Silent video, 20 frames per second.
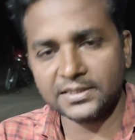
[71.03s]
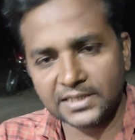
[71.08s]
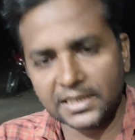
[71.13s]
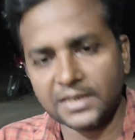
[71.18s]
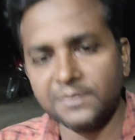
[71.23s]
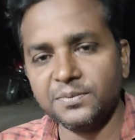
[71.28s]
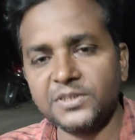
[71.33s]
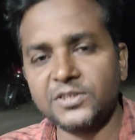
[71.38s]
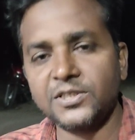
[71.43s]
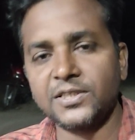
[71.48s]

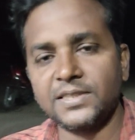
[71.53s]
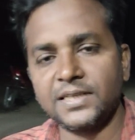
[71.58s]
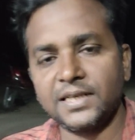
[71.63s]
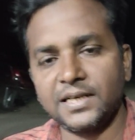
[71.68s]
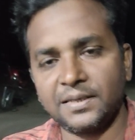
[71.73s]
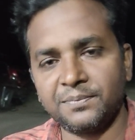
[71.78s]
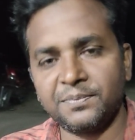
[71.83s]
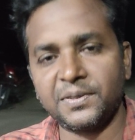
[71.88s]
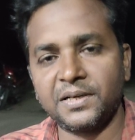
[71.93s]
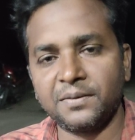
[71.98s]
সেই বিষয়টা
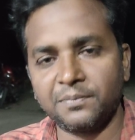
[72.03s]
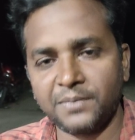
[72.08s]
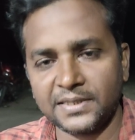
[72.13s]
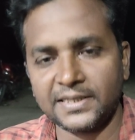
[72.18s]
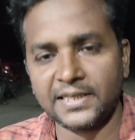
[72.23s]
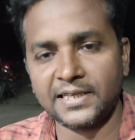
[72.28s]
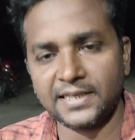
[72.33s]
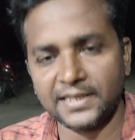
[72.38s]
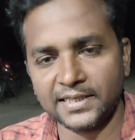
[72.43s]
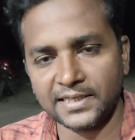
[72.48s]
আপনারা
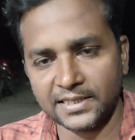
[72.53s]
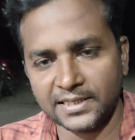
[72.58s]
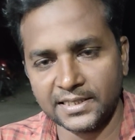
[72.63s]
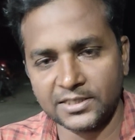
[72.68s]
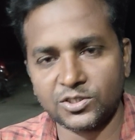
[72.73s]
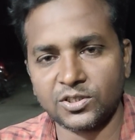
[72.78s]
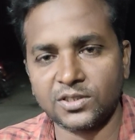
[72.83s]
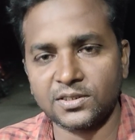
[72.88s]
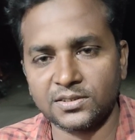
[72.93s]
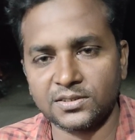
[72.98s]
মাথায় রেখে
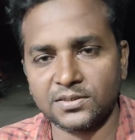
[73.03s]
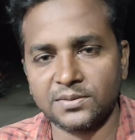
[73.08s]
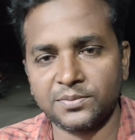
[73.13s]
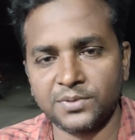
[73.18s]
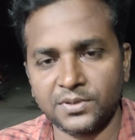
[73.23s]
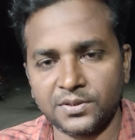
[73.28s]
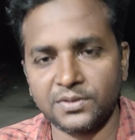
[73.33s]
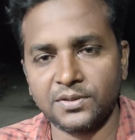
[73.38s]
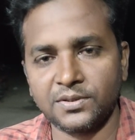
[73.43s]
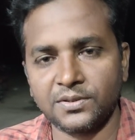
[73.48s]
এই
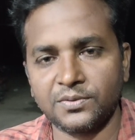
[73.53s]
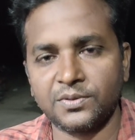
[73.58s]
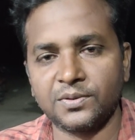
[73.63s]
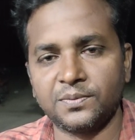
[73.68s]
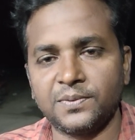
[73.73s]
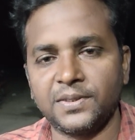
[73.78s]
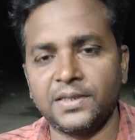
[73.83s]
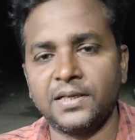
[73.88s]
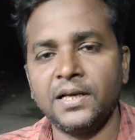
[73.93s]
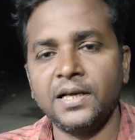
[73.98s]
সংস্থাপনাগুলো
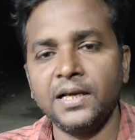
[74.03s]
করবেন